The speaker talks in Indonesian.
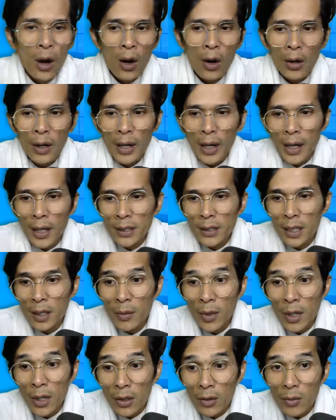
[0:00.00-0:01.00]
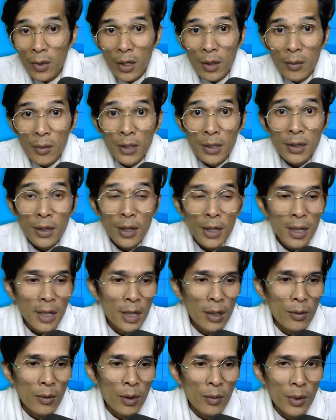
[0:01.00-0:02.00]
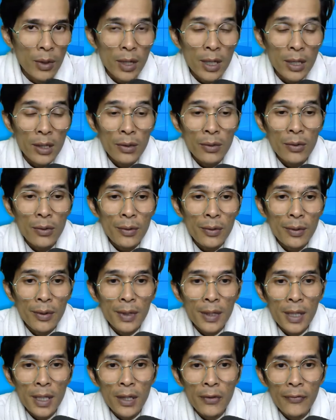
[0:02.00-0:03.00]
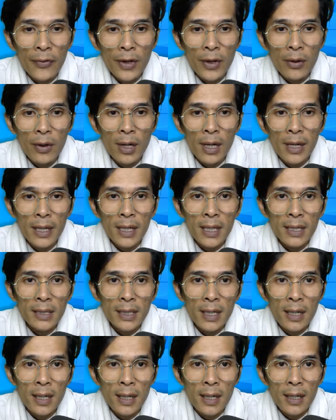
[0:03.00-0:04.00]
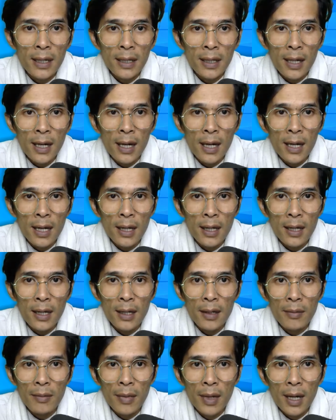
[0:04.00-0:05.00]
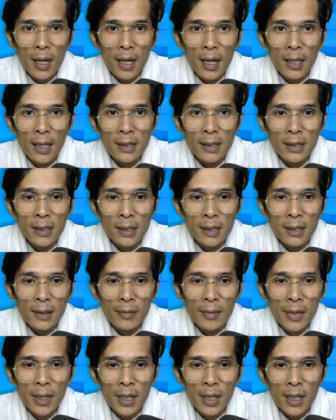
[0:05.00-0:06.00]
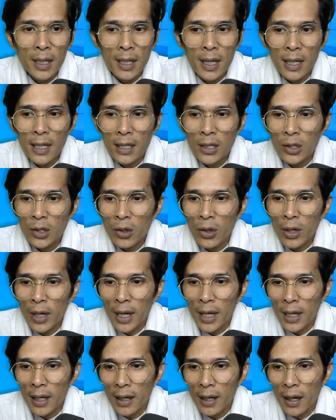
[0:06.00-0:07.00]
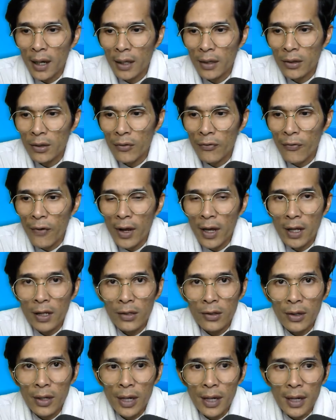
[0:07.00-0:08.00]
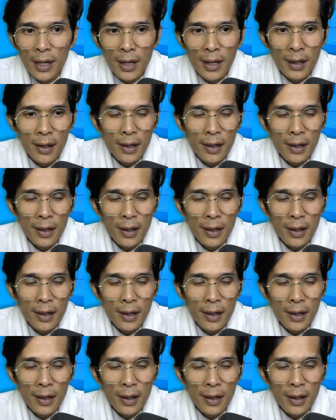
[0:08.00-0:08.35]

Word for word: Oke, Assalamualaikum warahmatullahi wabarakatuh. Di video kali ini saya akan bahas mengenai torrent atau file torrent.